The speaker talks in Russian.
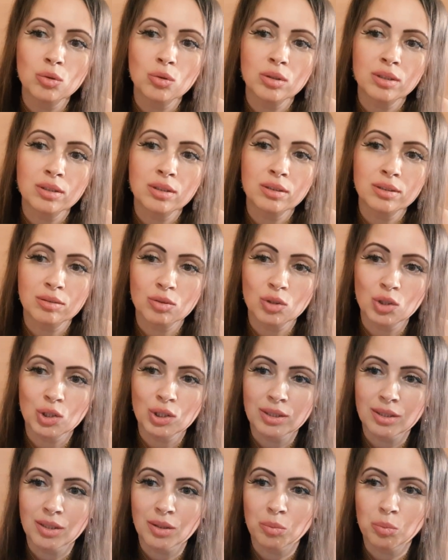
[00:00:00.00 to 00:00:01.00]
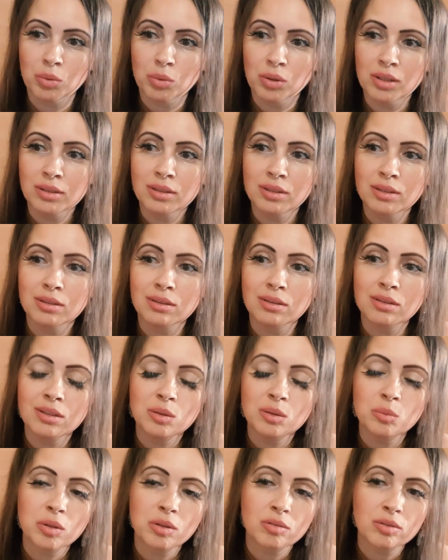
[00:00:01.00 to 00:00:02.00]
оделся в женское платье и
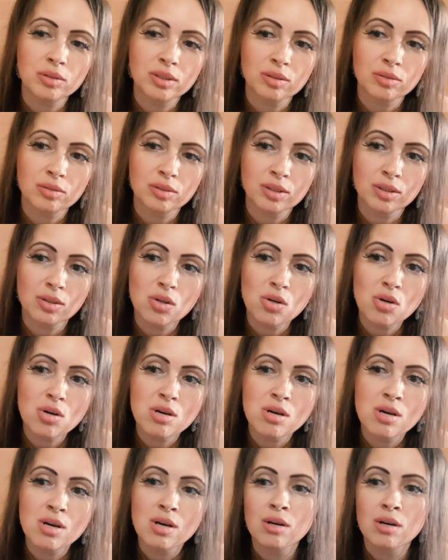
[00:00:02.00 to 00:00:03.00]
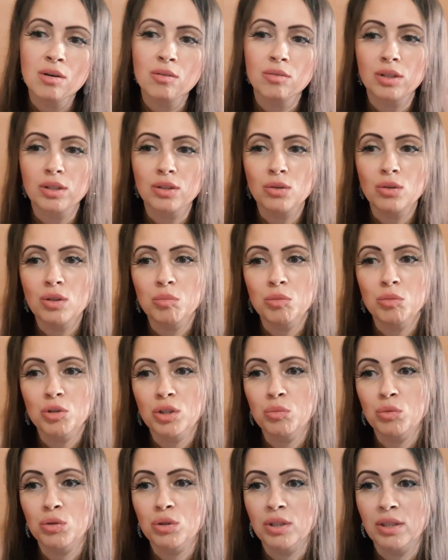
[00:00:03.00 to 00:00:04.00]
отправился в село, в котором жил
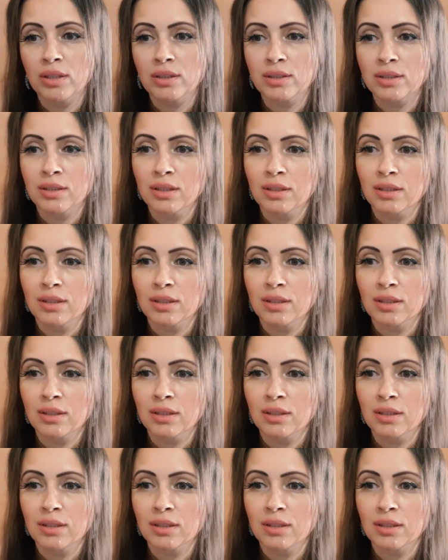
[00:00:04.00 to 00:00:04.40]
мудрец.